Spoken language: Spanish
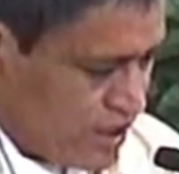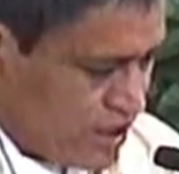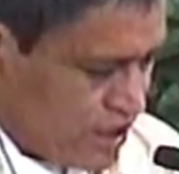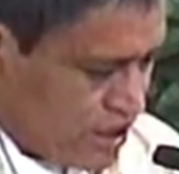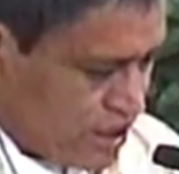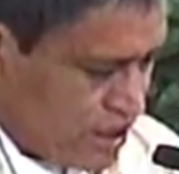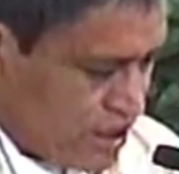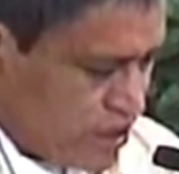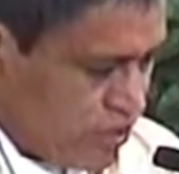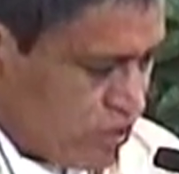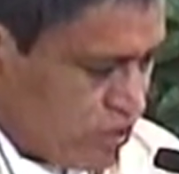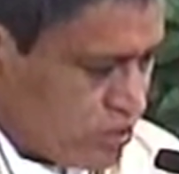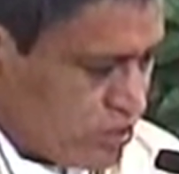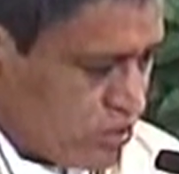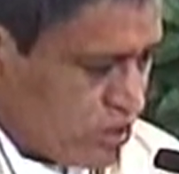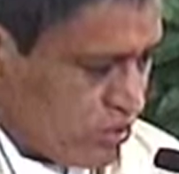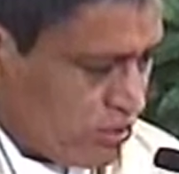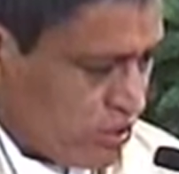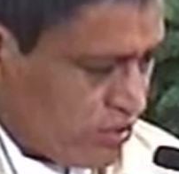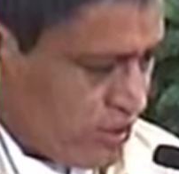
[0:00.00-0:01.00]
ha tenido
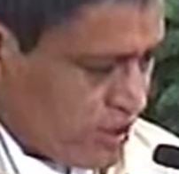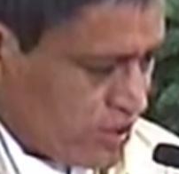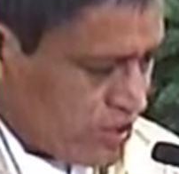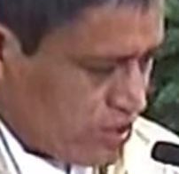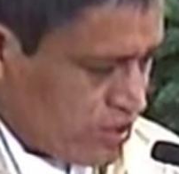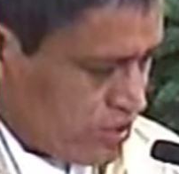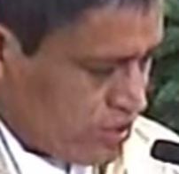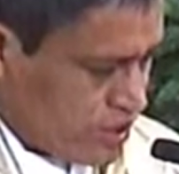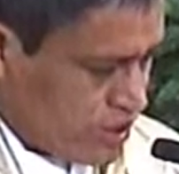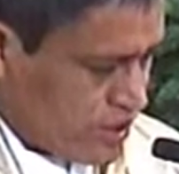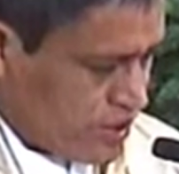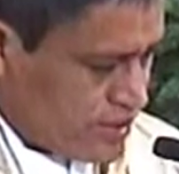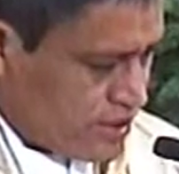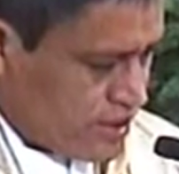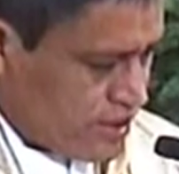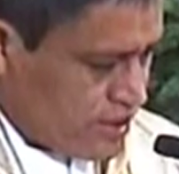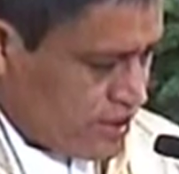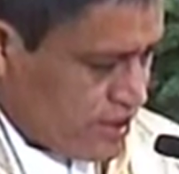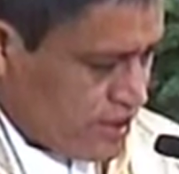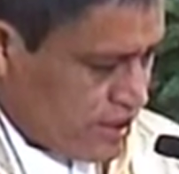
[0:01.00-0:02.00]
como pastores
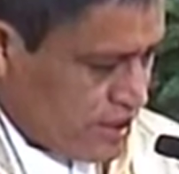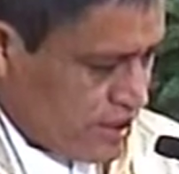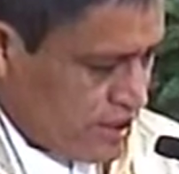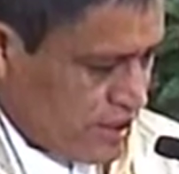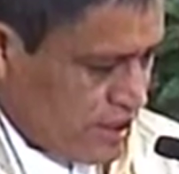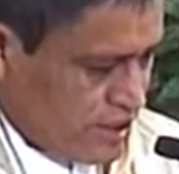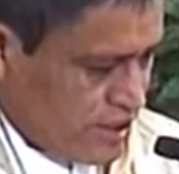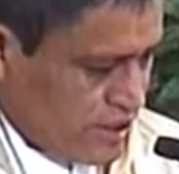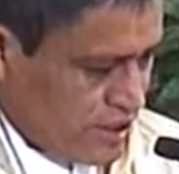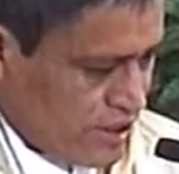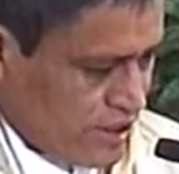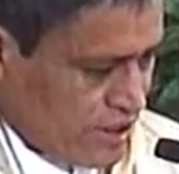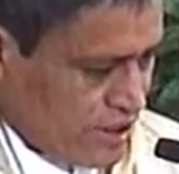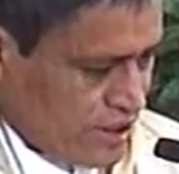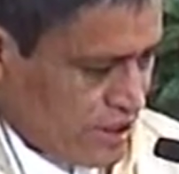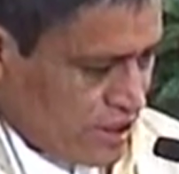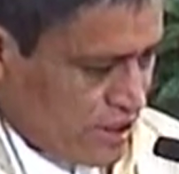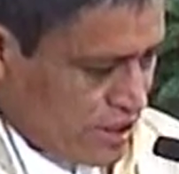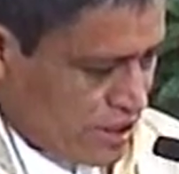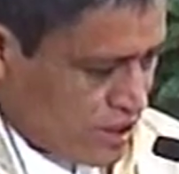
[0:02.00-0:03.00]

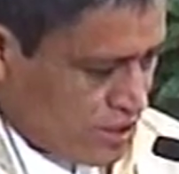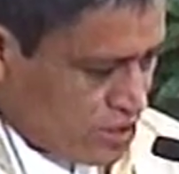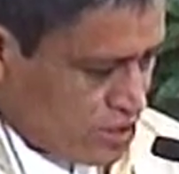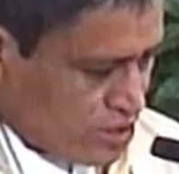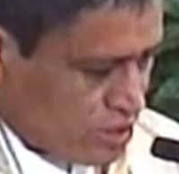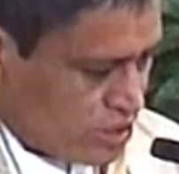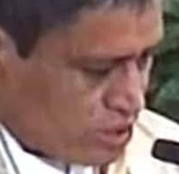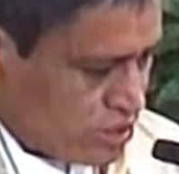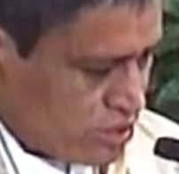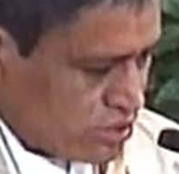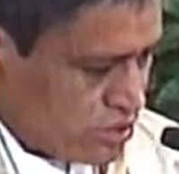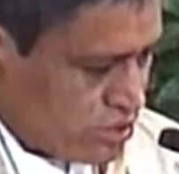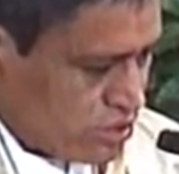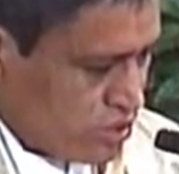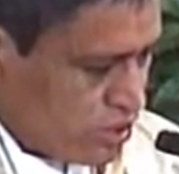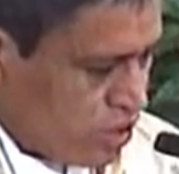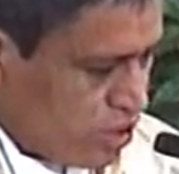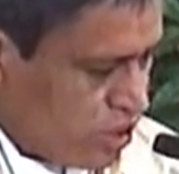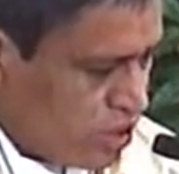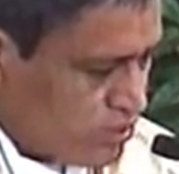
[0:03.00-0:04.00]
y que son
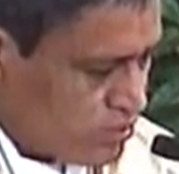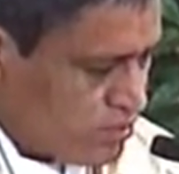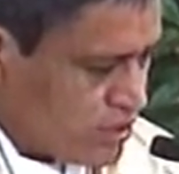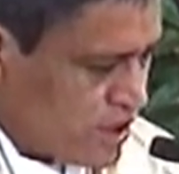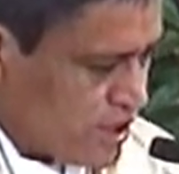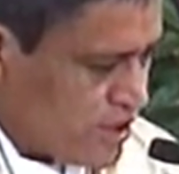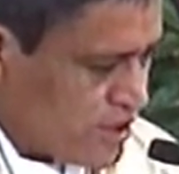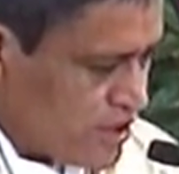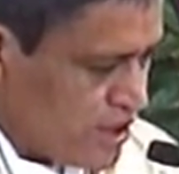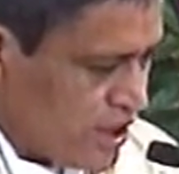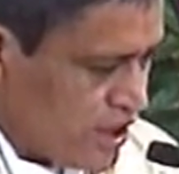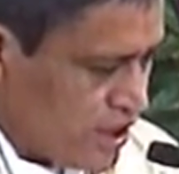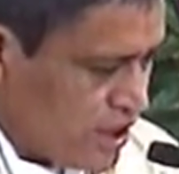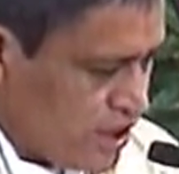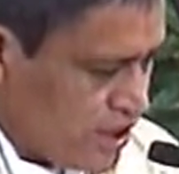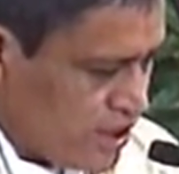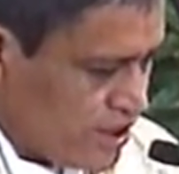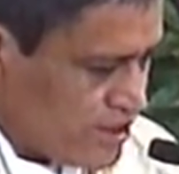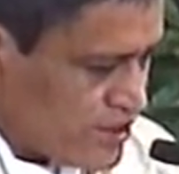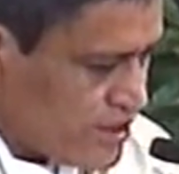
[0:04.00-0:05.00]
columnas en la
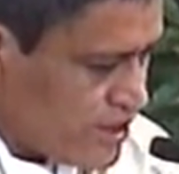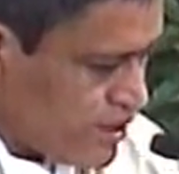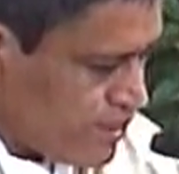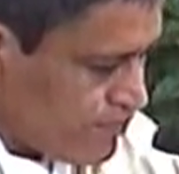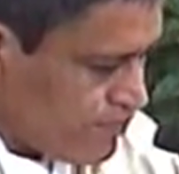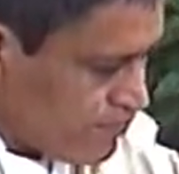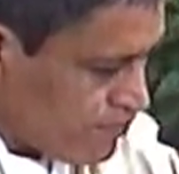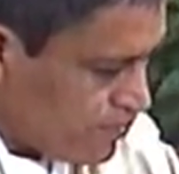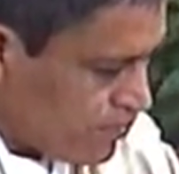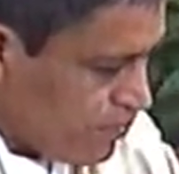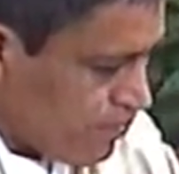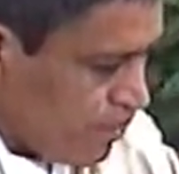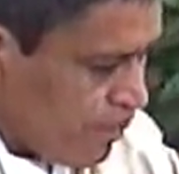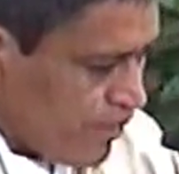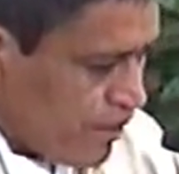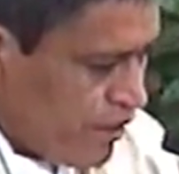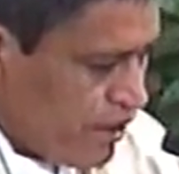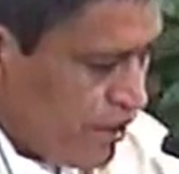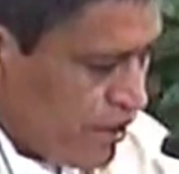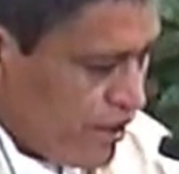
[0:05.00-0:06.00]
Iglesia
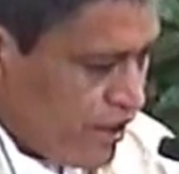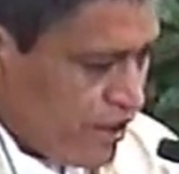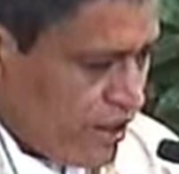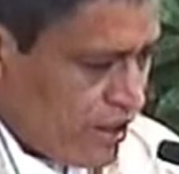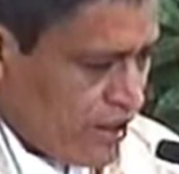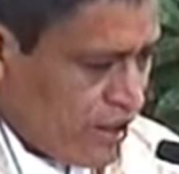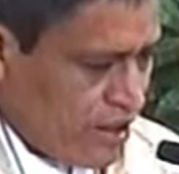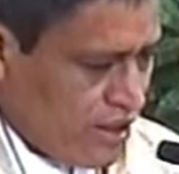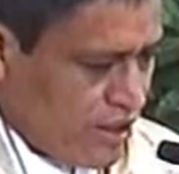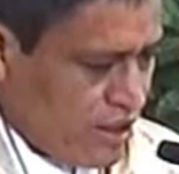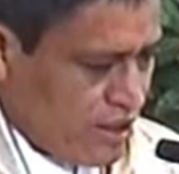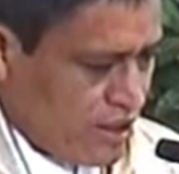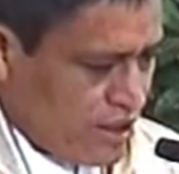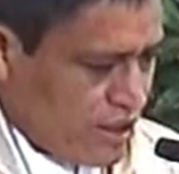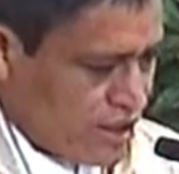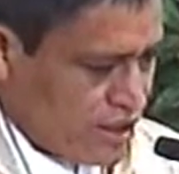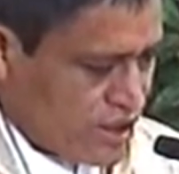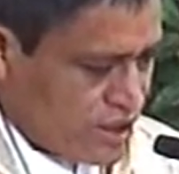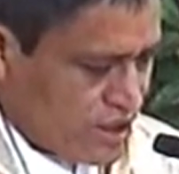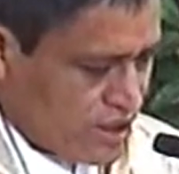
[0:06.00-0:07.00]

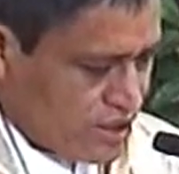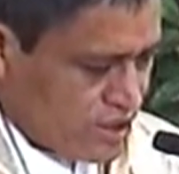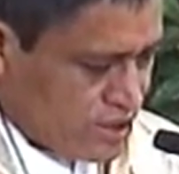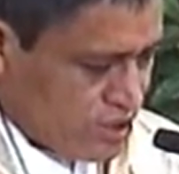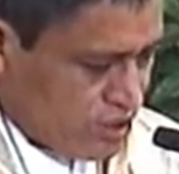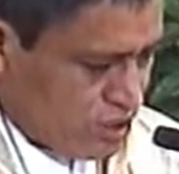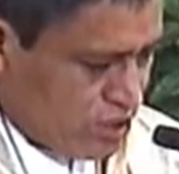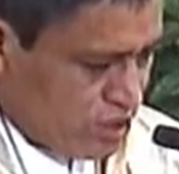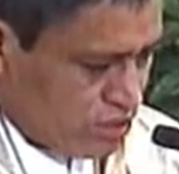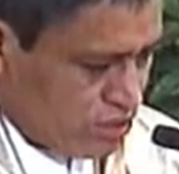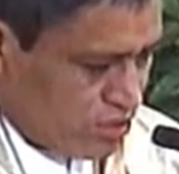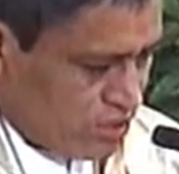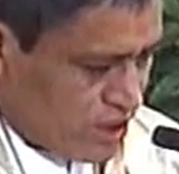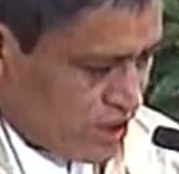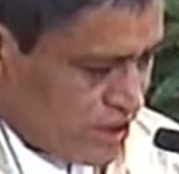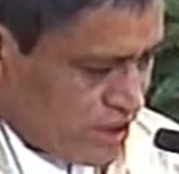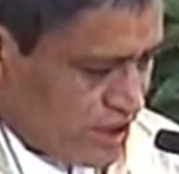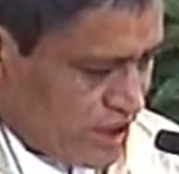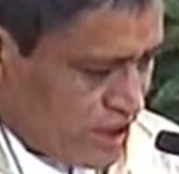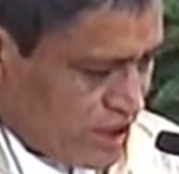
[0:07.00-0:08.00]
y estas
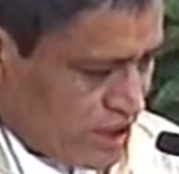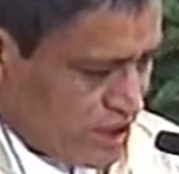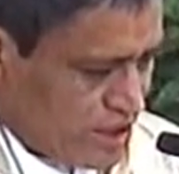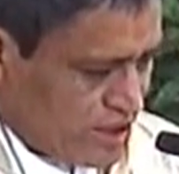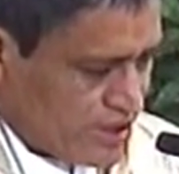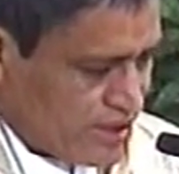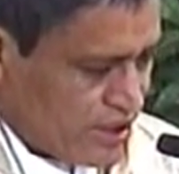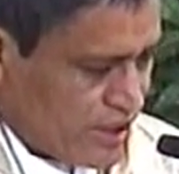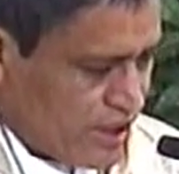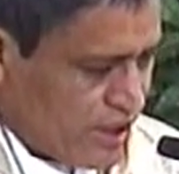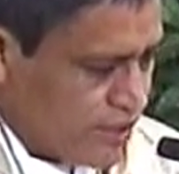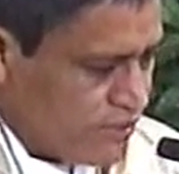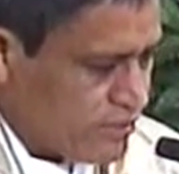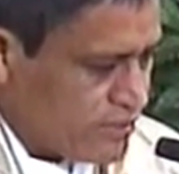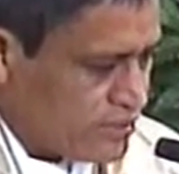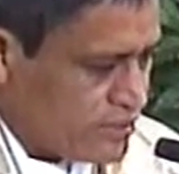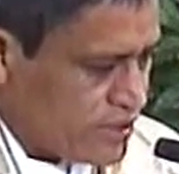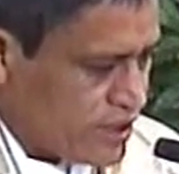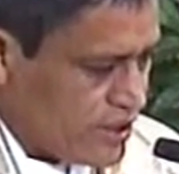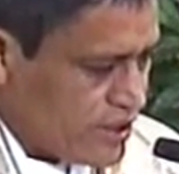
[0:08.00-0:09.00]
columnas de la iglesia,
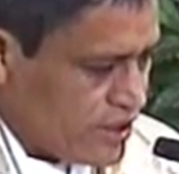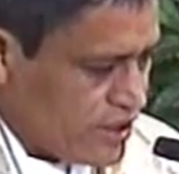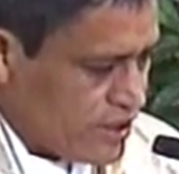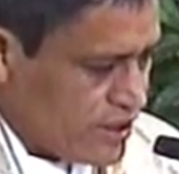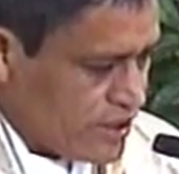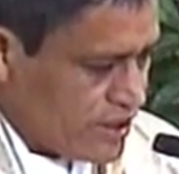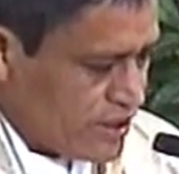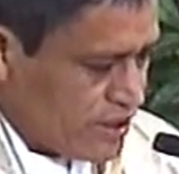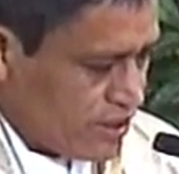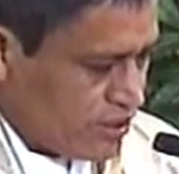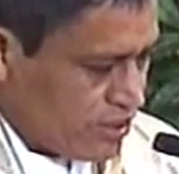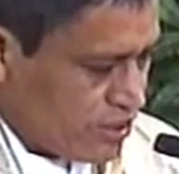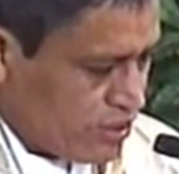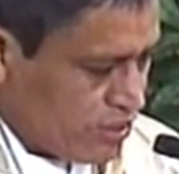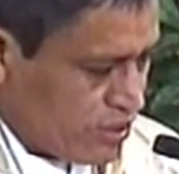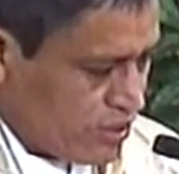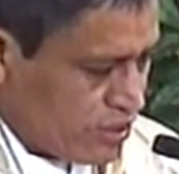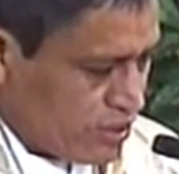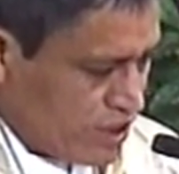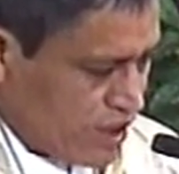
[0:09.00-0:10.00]

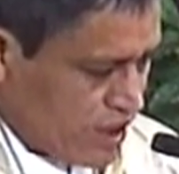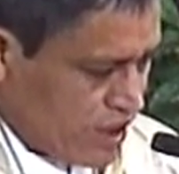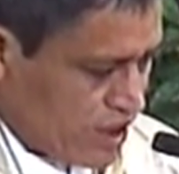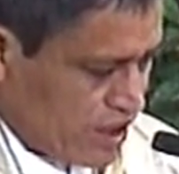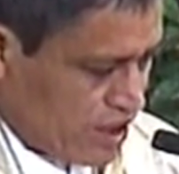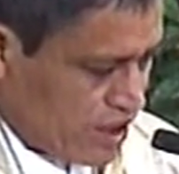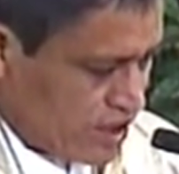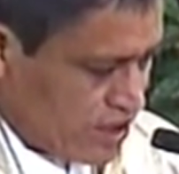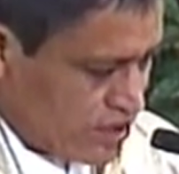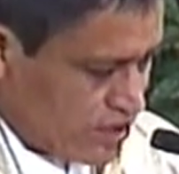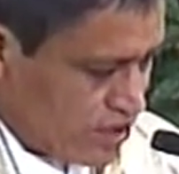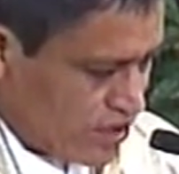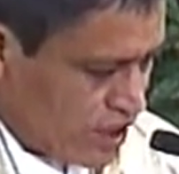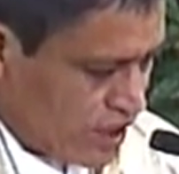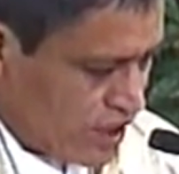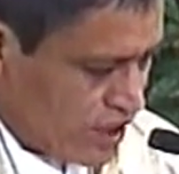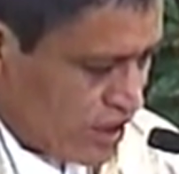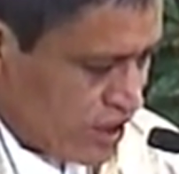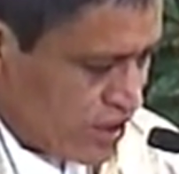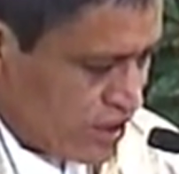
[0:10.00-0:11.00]
como aquí en la
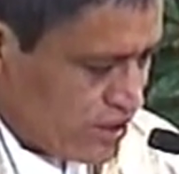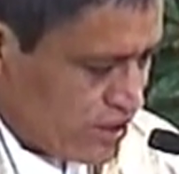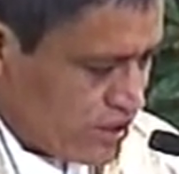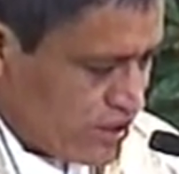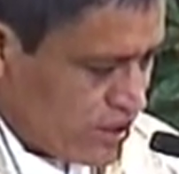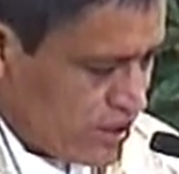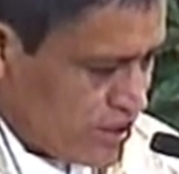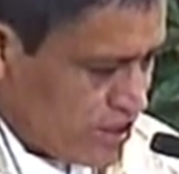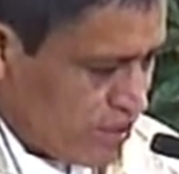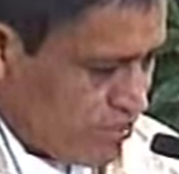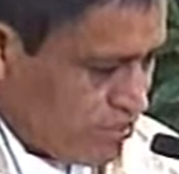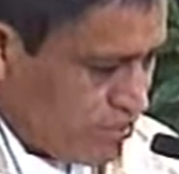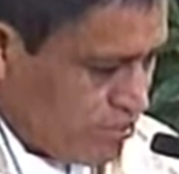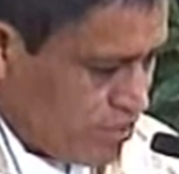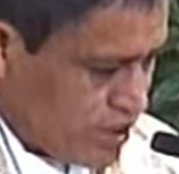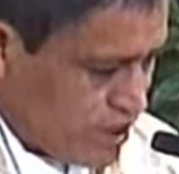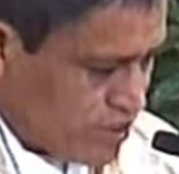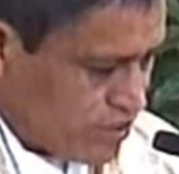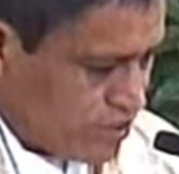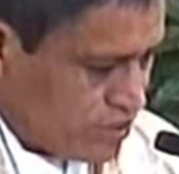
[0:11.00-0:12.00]
historia de San
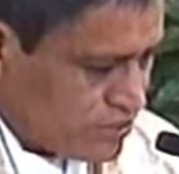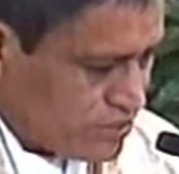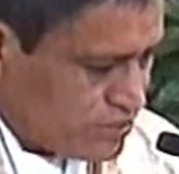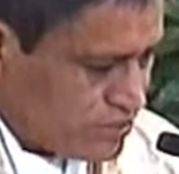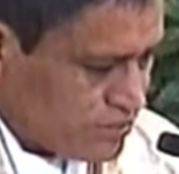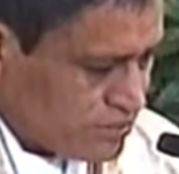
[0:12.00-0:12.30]
Pedro,